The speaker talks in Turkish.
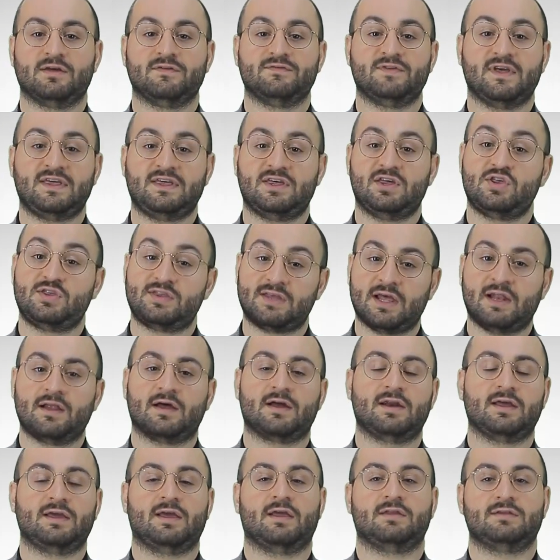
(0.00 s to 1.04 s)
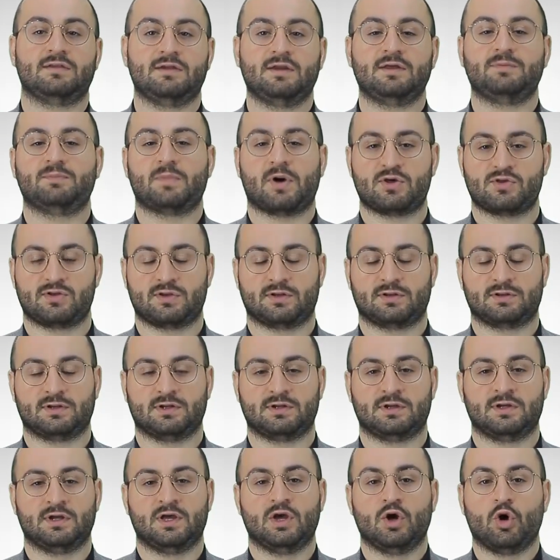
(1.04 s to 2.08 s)
ve kişisel hareketlilik
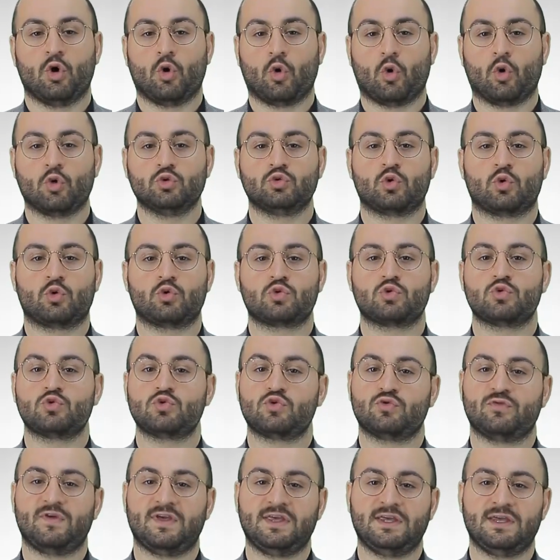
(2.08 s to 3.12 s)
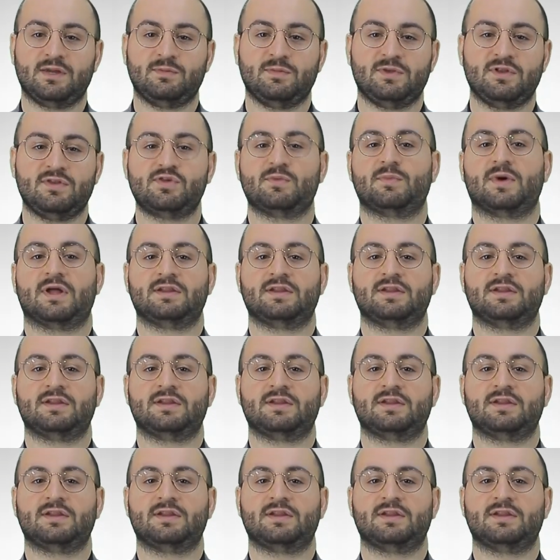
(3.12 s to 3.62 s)
başlıklı 19. ve 20.